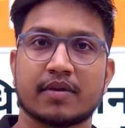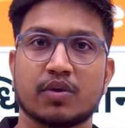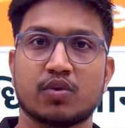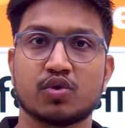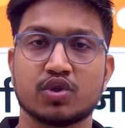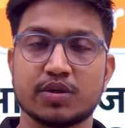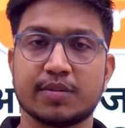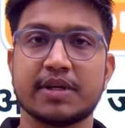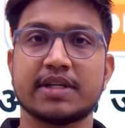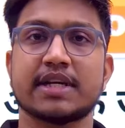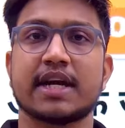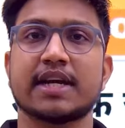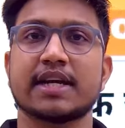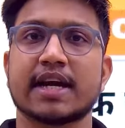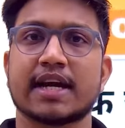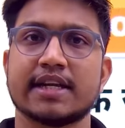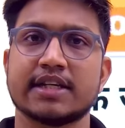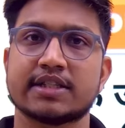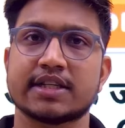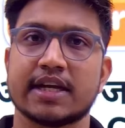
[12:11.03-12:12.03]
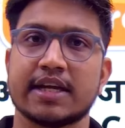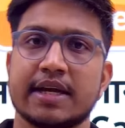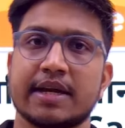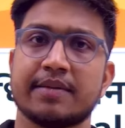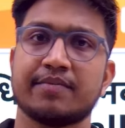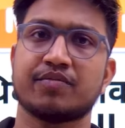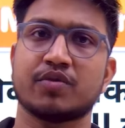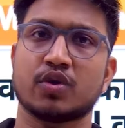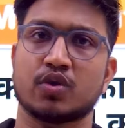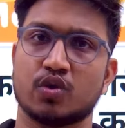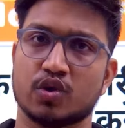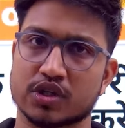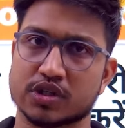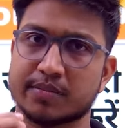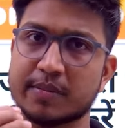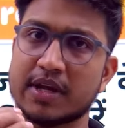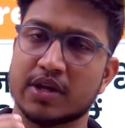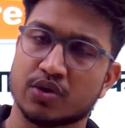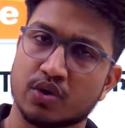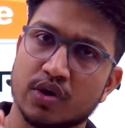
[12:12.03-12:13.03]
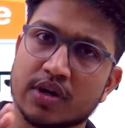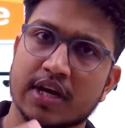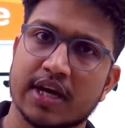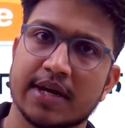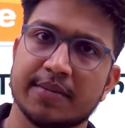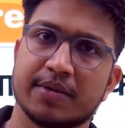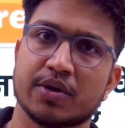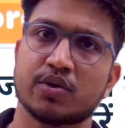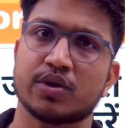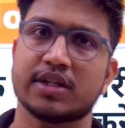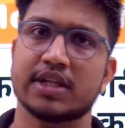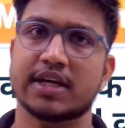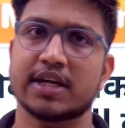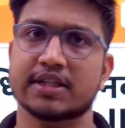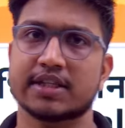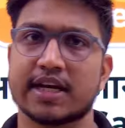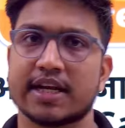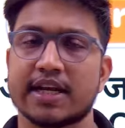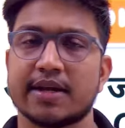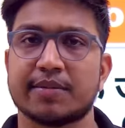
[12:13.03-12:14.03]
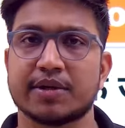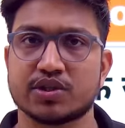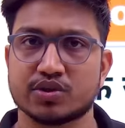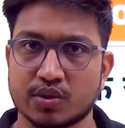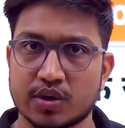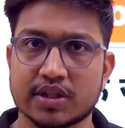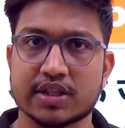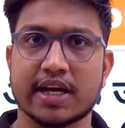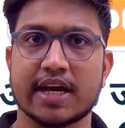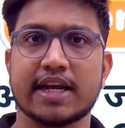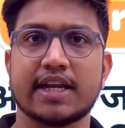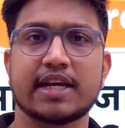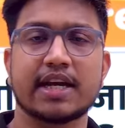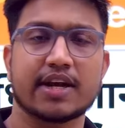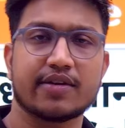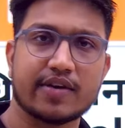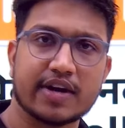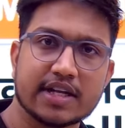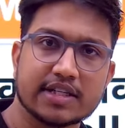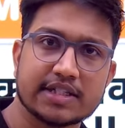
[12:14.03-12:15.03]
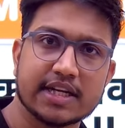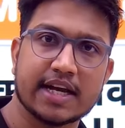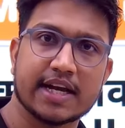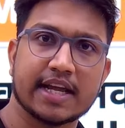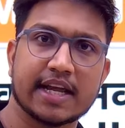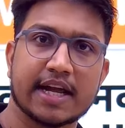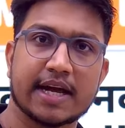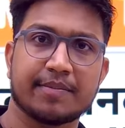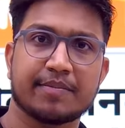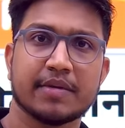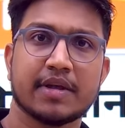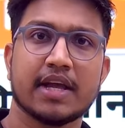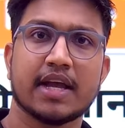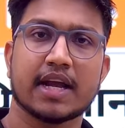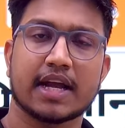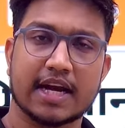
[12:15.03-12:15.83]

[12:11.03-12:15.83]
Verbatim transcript: कुछ भी जानकारी चाहिए कोर्स में इनरोल करने में कोई दिक्कत आ रही है बच्चों की तैयारी करवाना चाह रहे हैं आप